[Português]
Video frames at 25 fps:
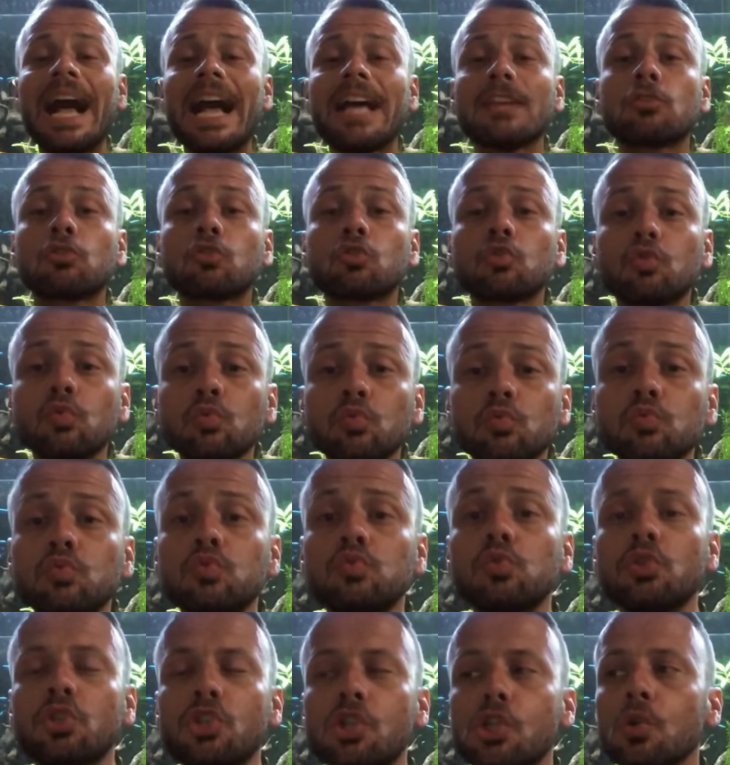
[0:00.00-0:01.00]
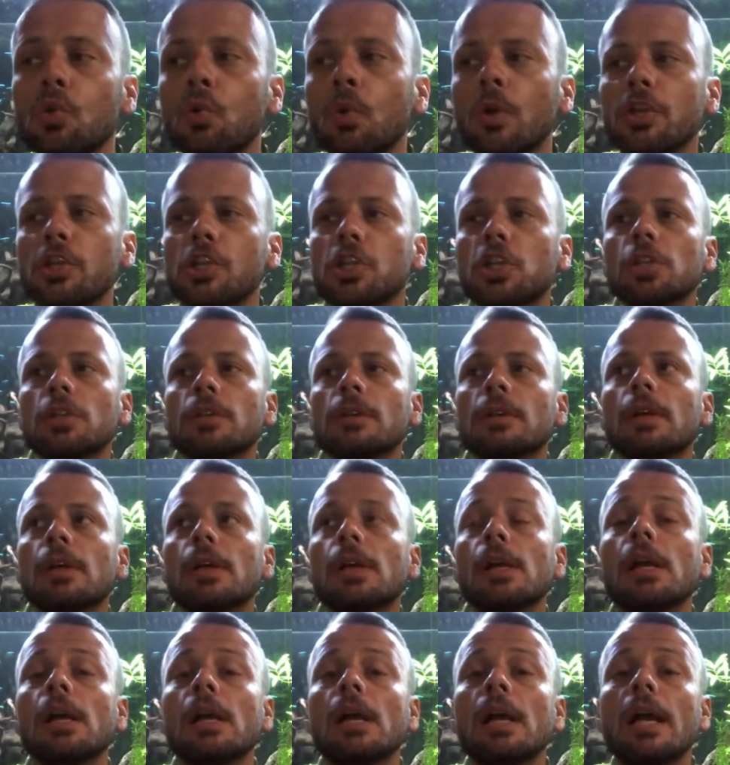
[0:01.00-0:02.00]
assunto de hoje.
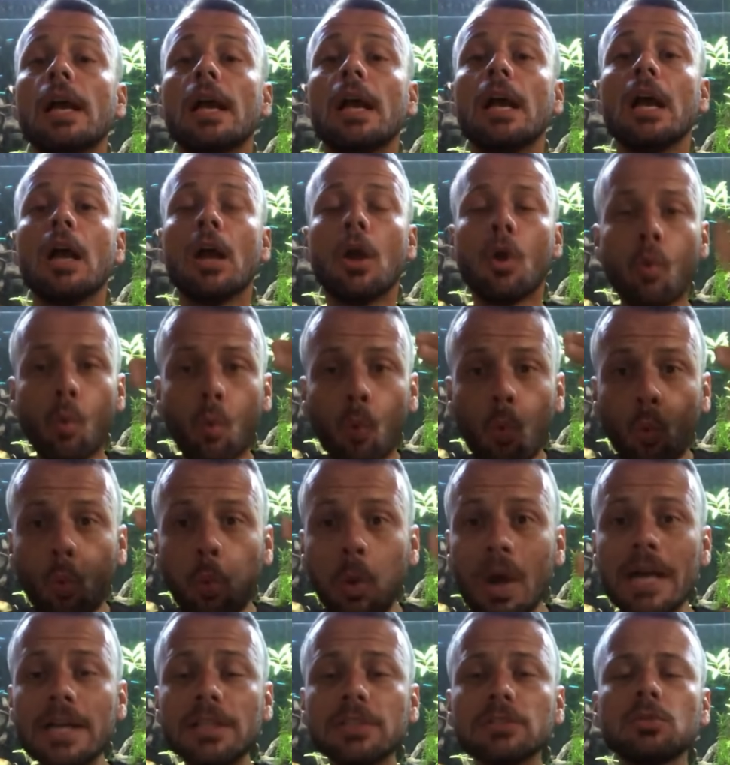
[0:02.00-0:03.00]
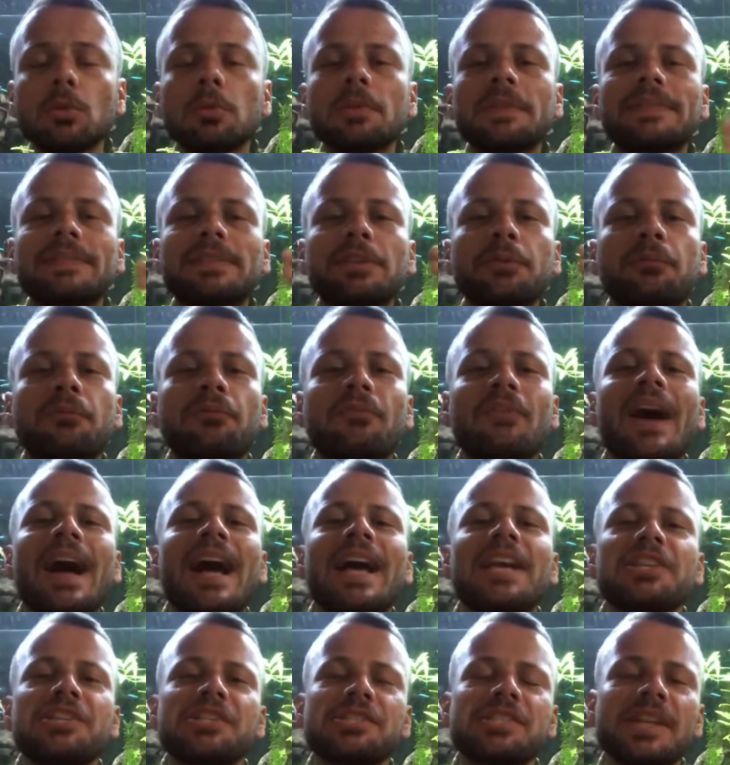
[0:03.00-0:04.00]
Quando se
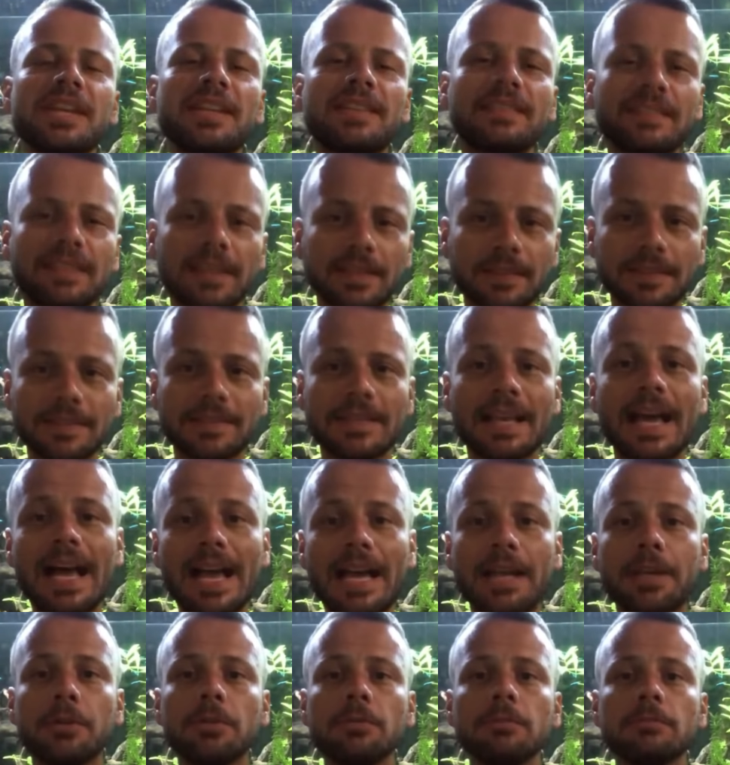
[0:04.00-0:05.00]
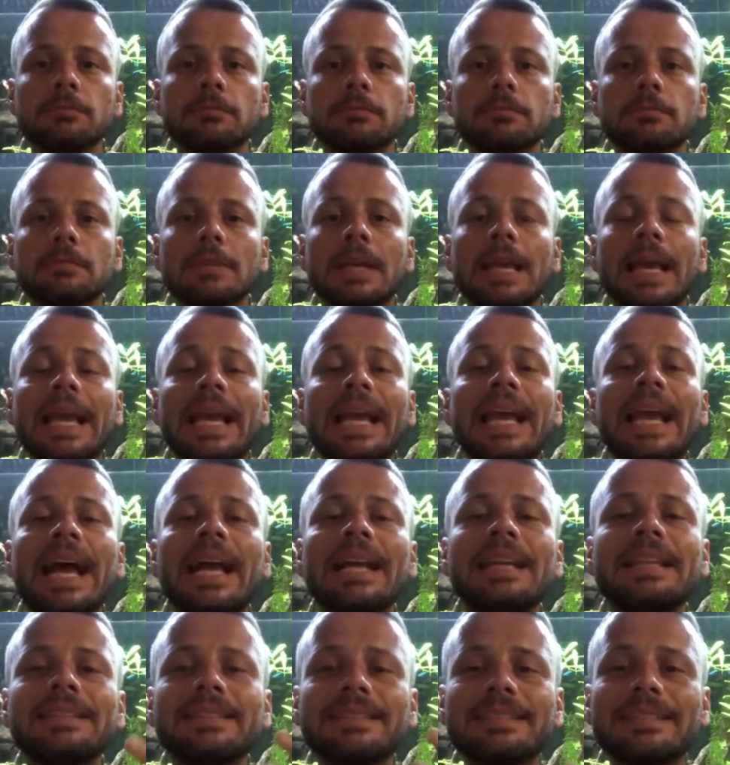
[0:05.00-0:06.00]
faz necessário
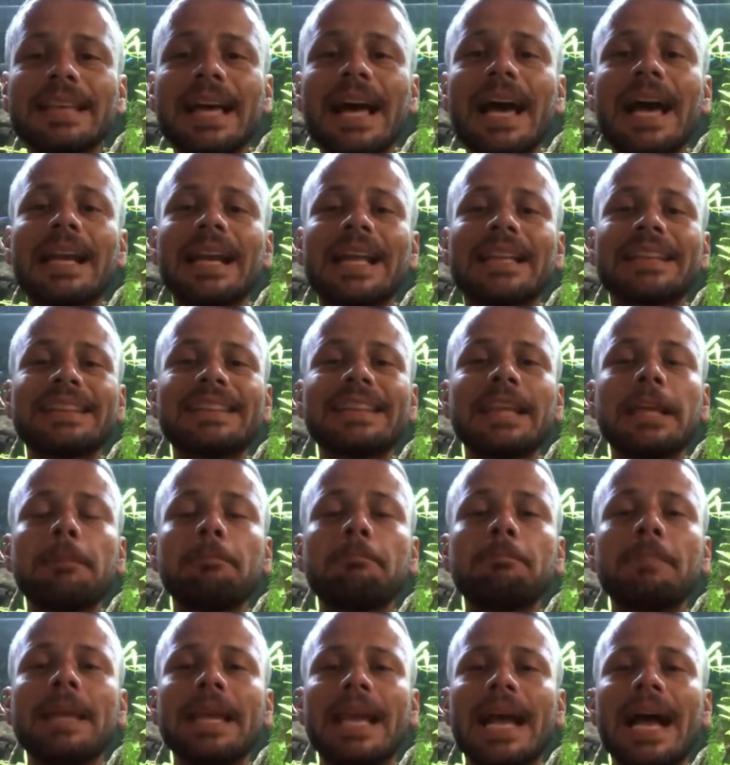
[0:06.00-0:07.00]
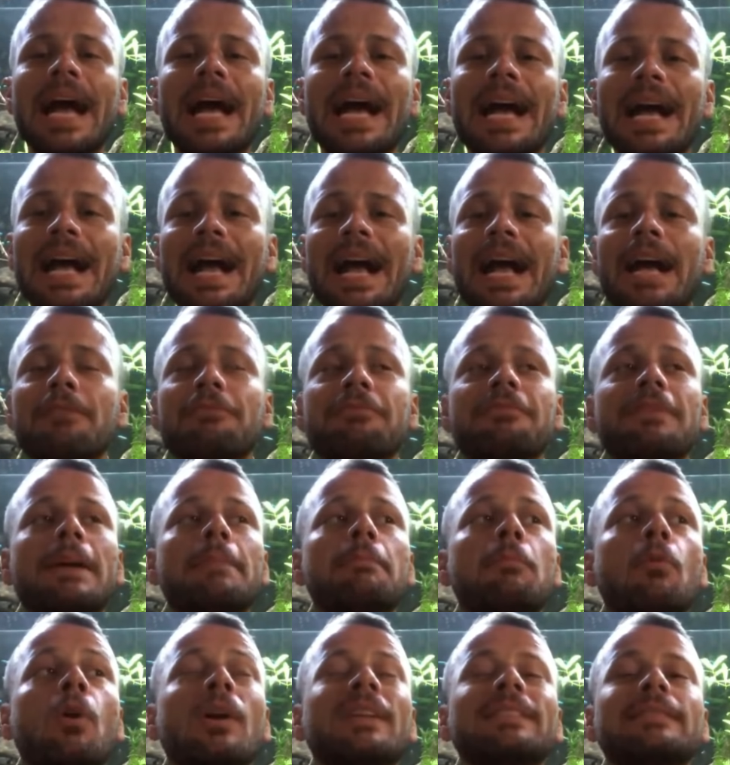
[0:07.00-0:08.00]
realizar a TPA, a
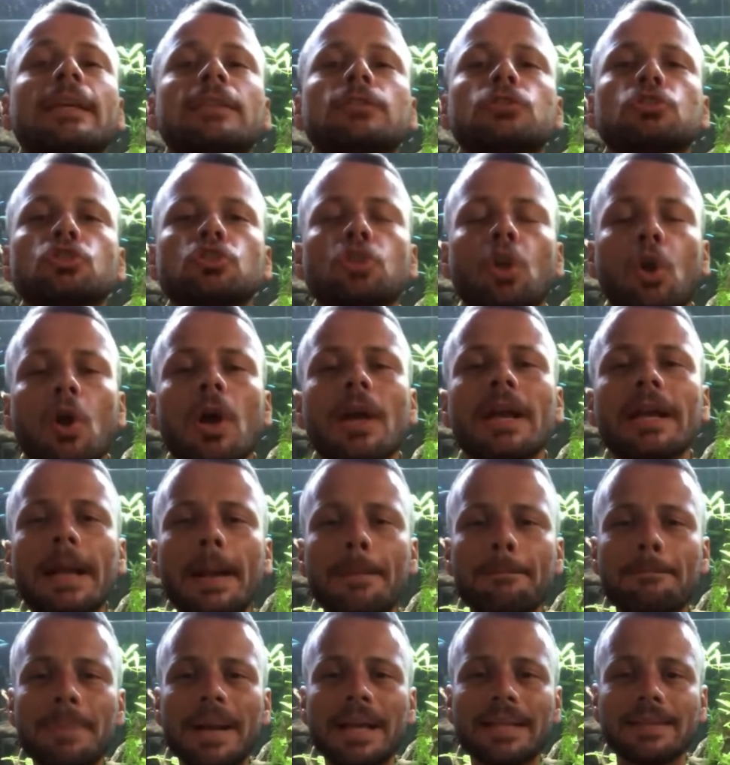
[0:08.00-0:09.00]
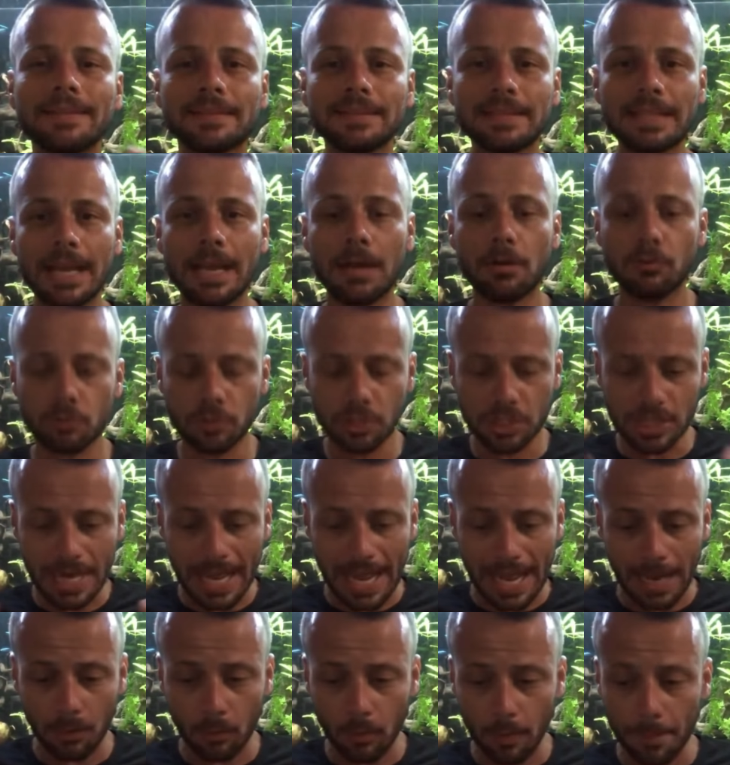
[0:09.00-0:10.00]
famosa troca parcial de
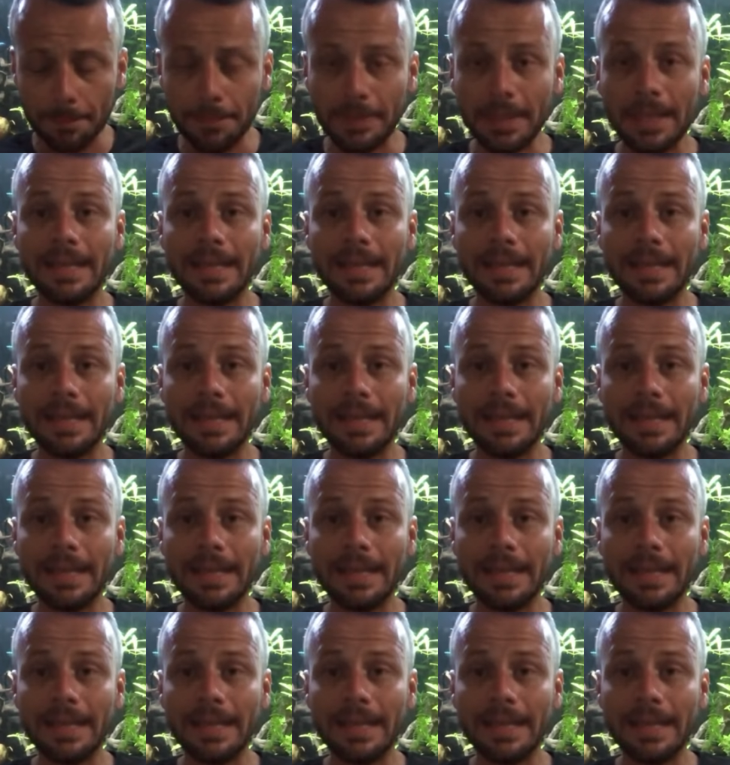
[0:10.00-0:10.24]
água?